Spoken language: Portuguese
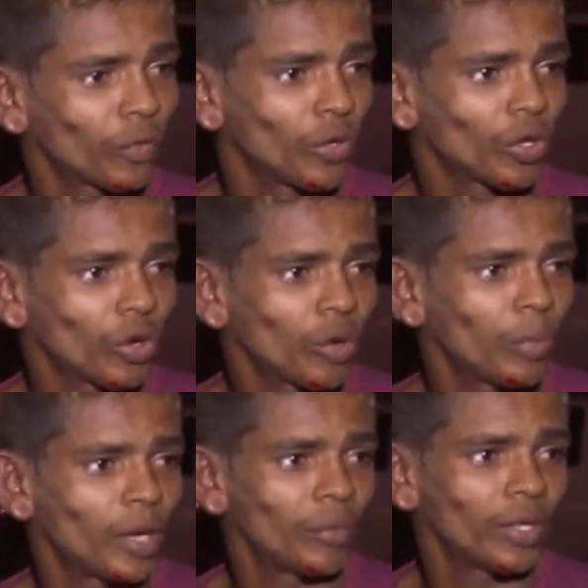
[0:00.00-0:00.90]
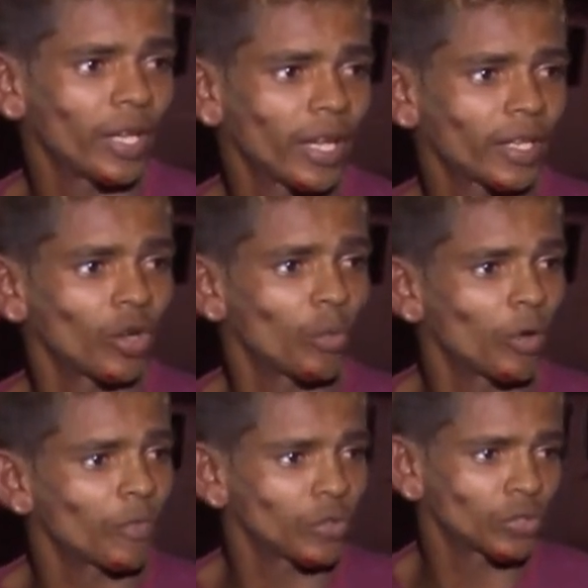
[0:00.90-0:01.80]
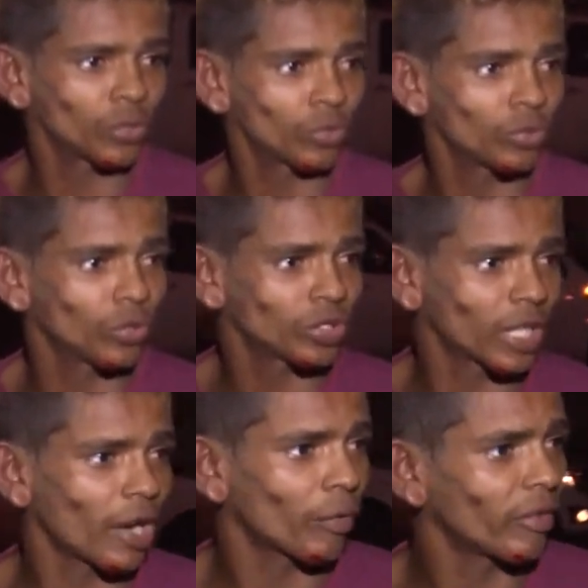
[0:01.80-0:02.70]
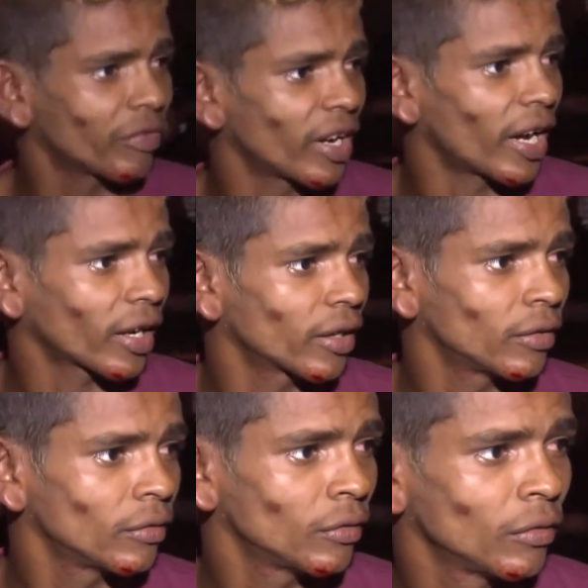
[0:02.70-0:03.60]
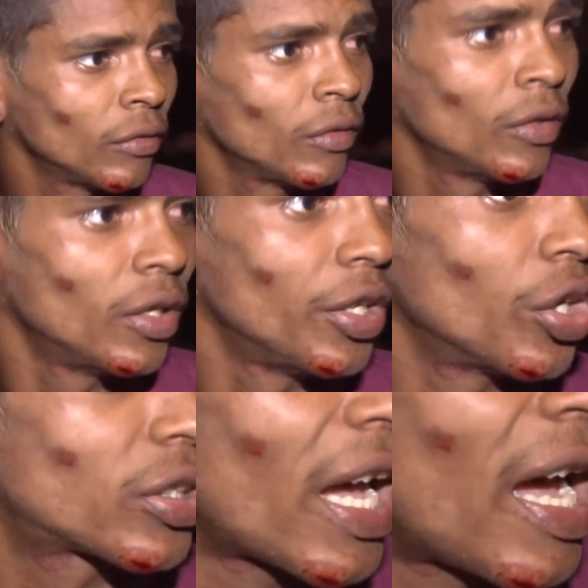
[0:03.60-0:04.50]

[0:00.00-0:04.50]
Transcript: foi eu que roubei a mulher. Quem roubou foi os outros dois, tava com a faca. Estava com a